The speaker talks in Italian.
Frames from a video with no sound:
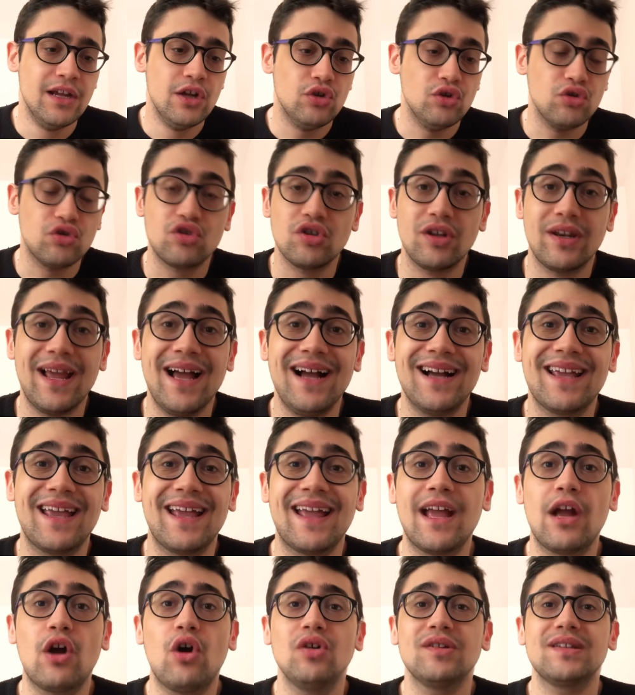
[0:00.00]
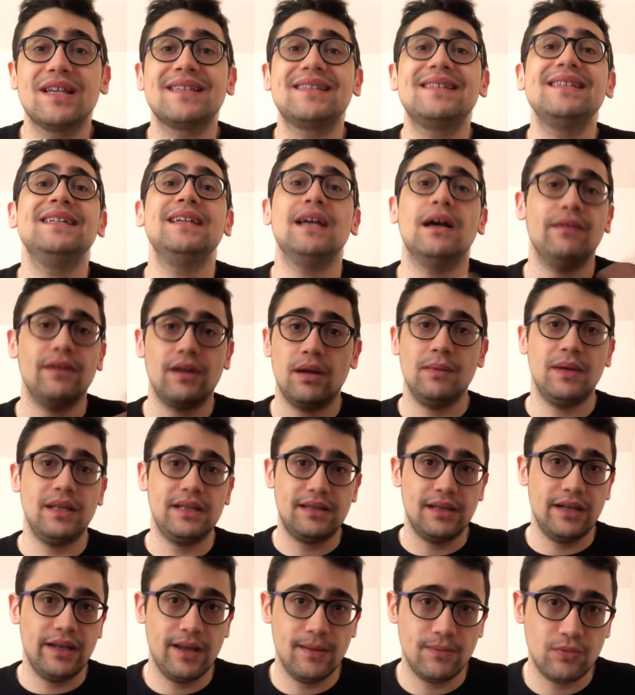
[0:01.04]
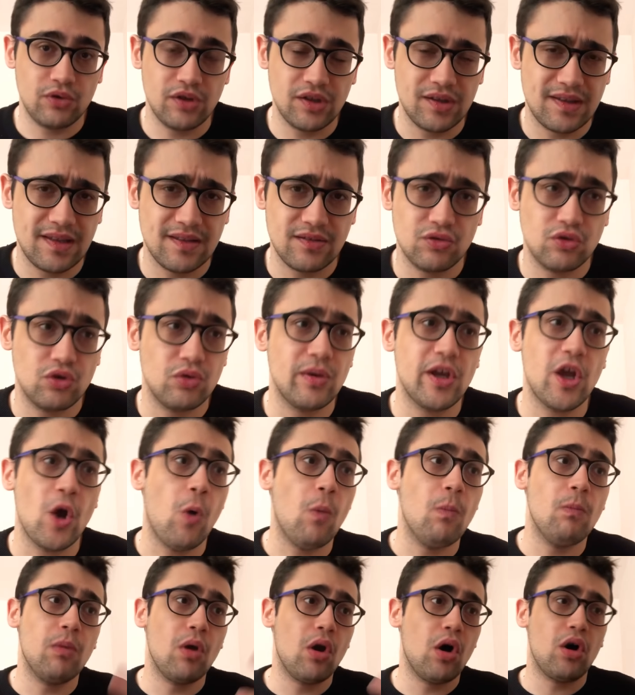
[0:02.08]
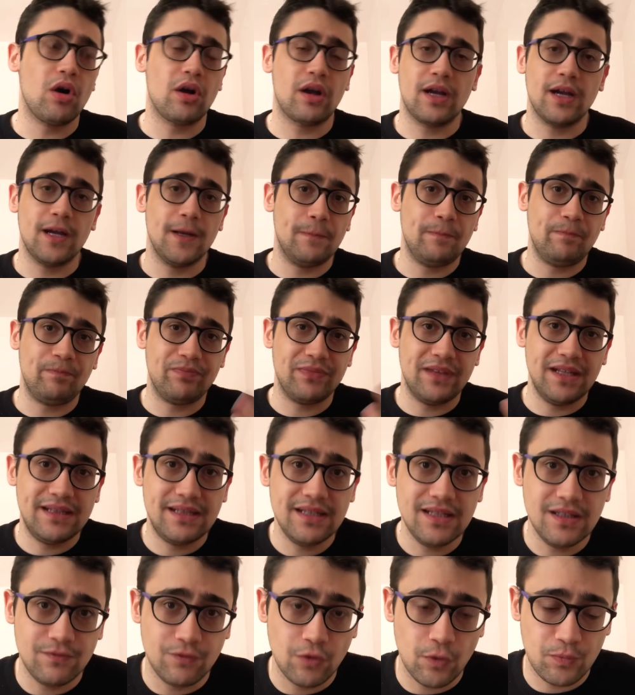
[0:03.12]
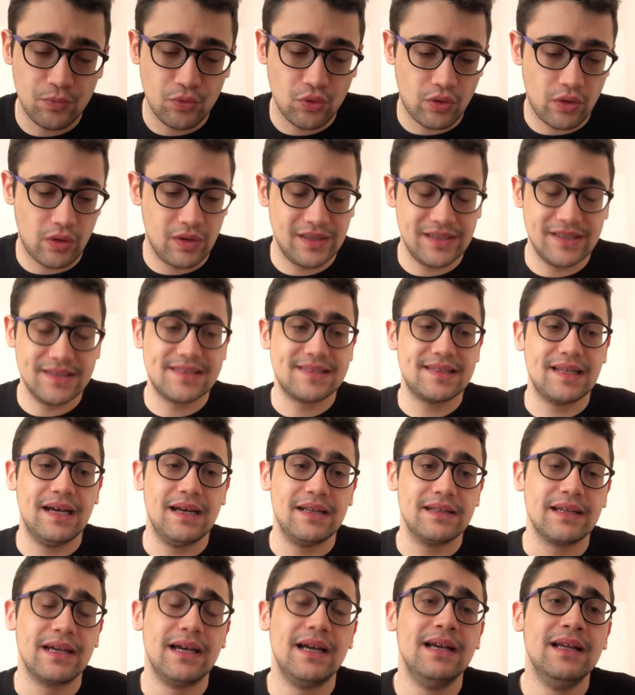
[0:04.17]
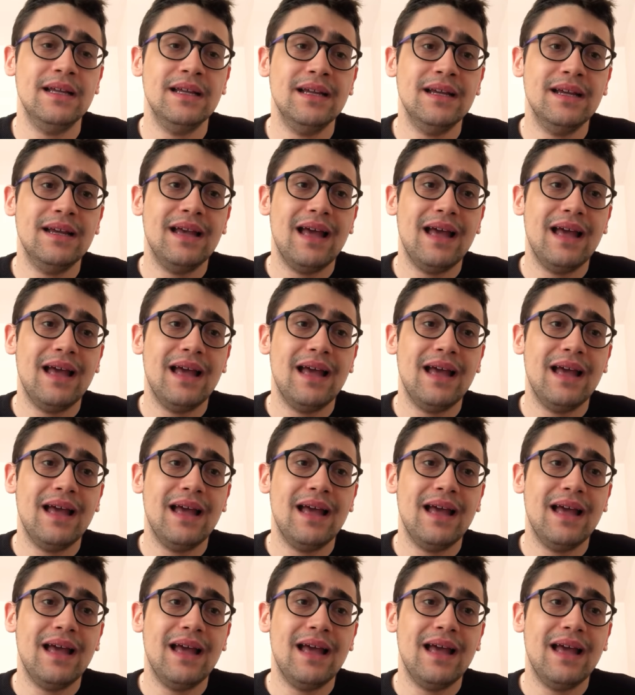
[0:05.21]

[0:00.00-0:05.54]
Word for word: non so neanche che cosa sia veramente il Napolista, secondo me è un blog di tifo più che una testata,